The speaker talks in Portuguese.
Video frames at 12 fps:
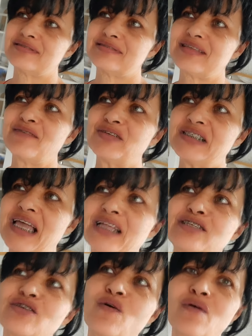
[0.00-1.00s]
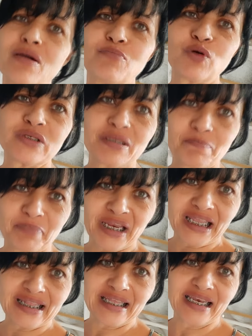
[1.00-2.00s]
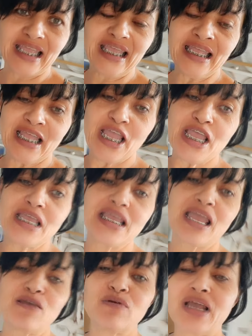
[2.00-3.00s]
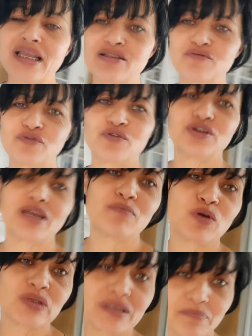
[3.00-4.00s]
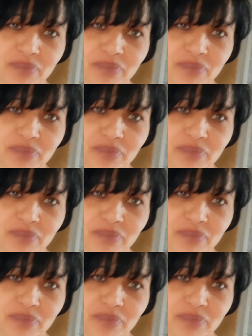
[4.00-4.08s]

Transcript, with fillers: tava saindo só com a bolsa preta, né? E aí o cartão ficou na bolsa